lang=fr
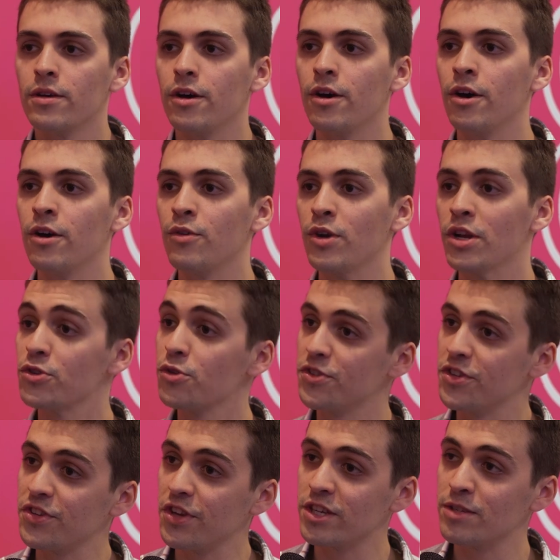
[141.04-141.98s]
Euh, voilà, sur
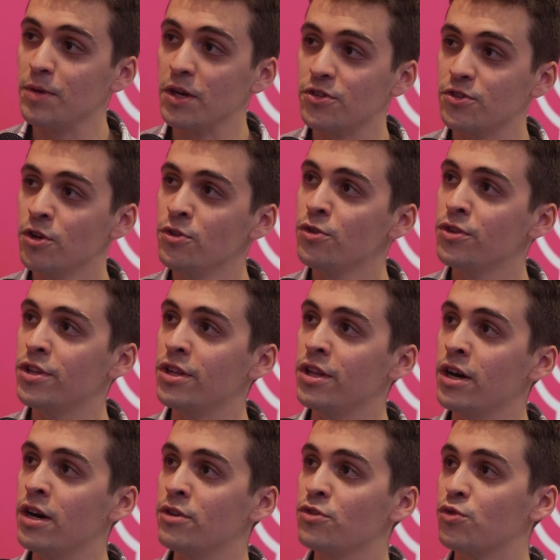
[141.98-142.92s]
ces 13 personnes, on en
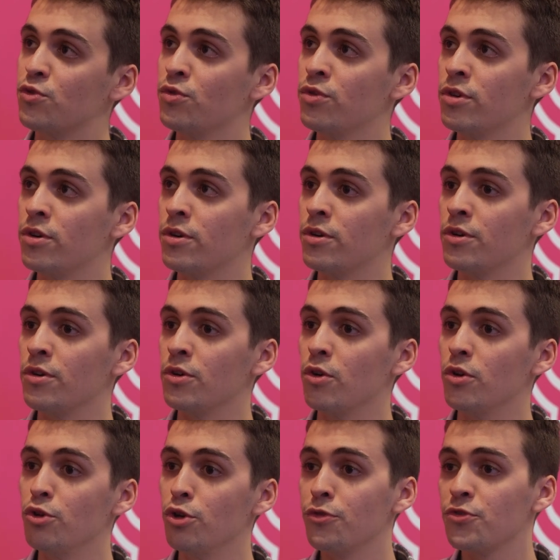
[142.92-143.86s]
a du coup 9 euh,
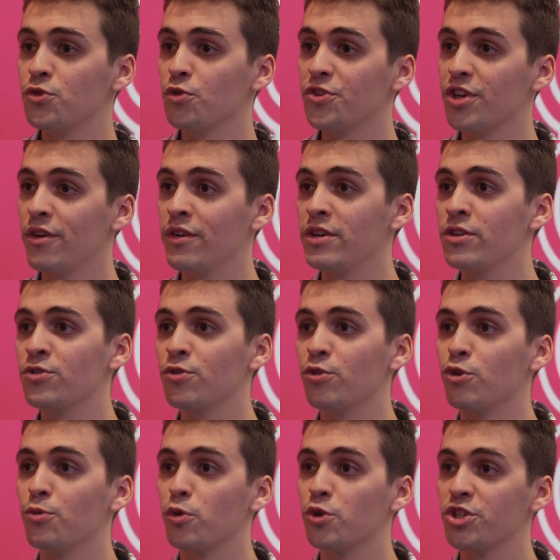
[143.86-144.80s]
qui ont travaillé
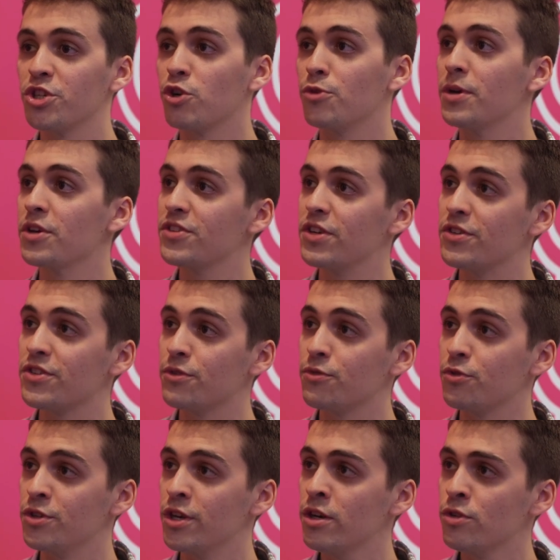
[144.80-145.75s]
sur le projet commercial
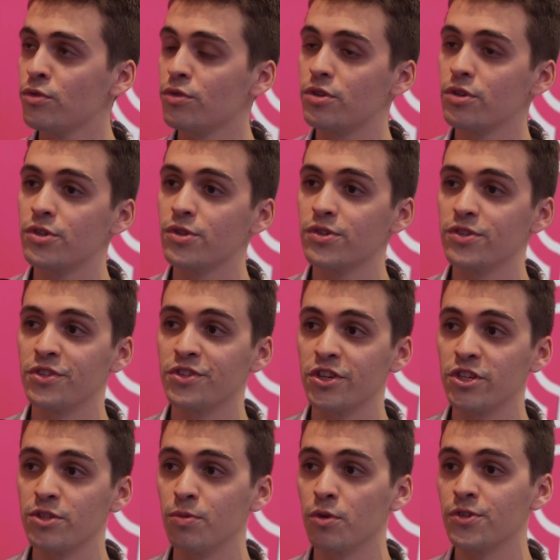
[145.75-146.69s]
Symphonia, donc
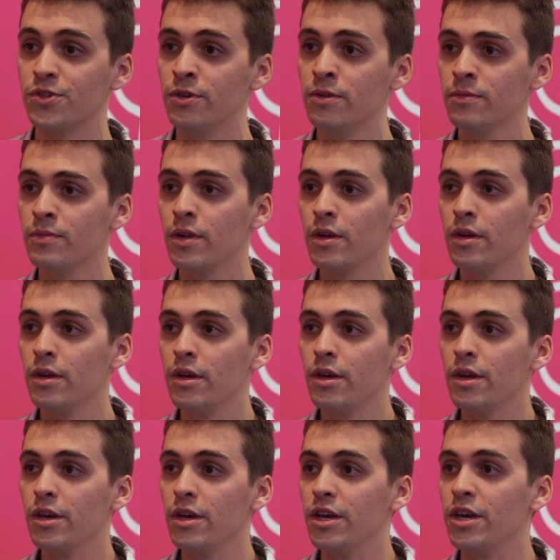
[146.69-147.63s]
75%.
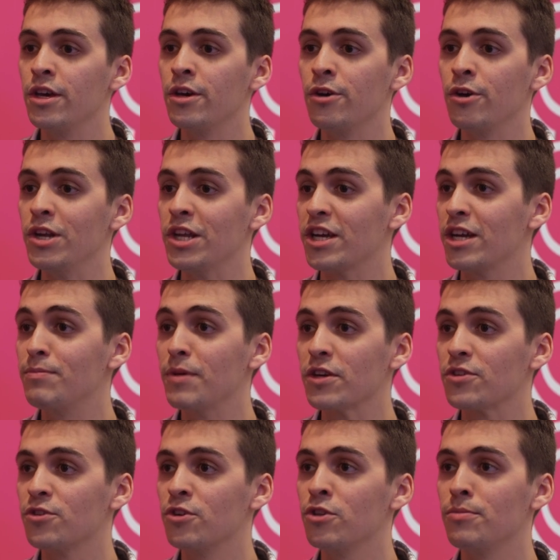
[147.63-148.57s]
Et les 4
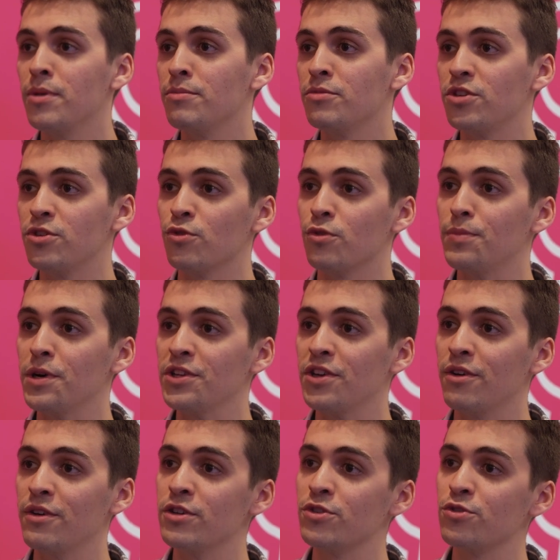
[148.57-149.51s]
personnes, même qui n'ont pas
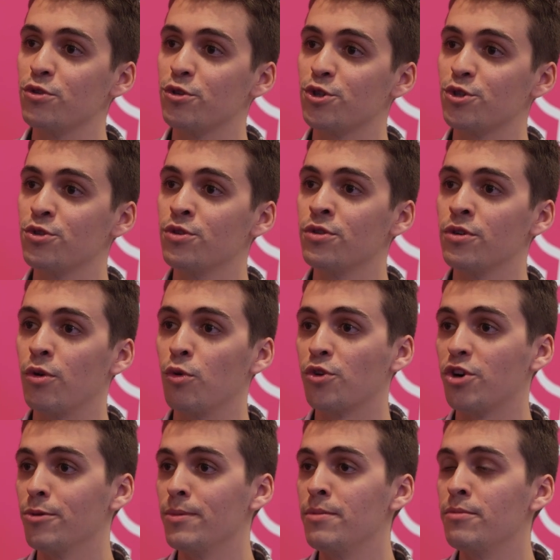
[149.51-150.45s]
travaillé sur le jeu, ont
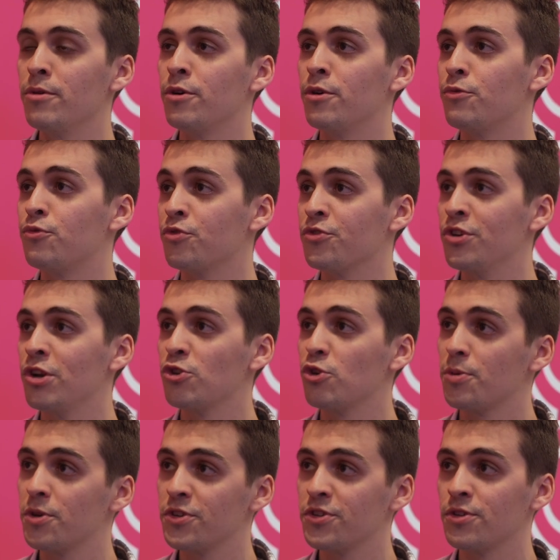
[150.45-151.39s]
quand même fondé
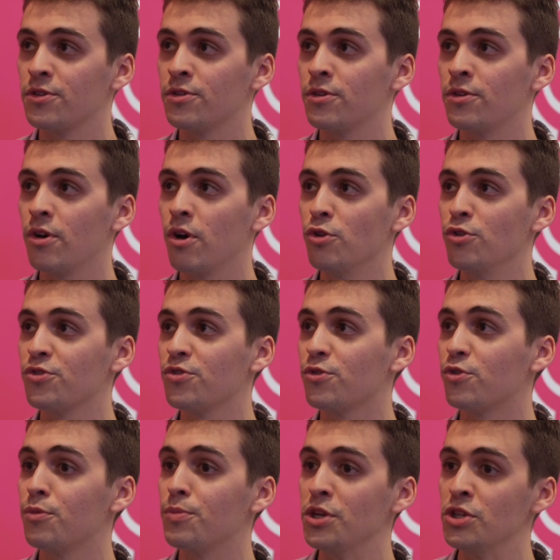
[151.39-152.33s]
l'entreprise en
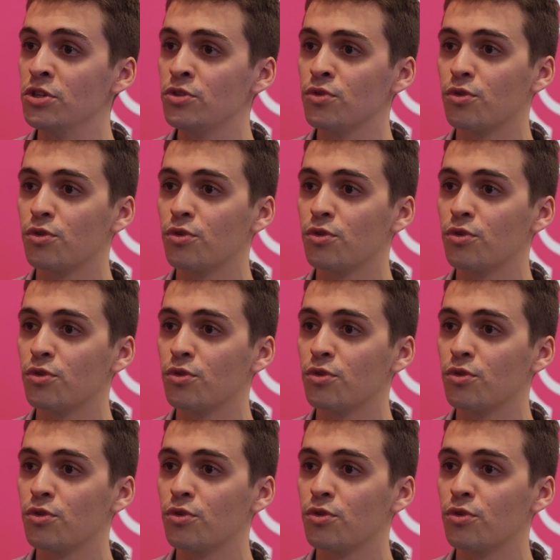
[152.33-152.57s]
notre compagnie.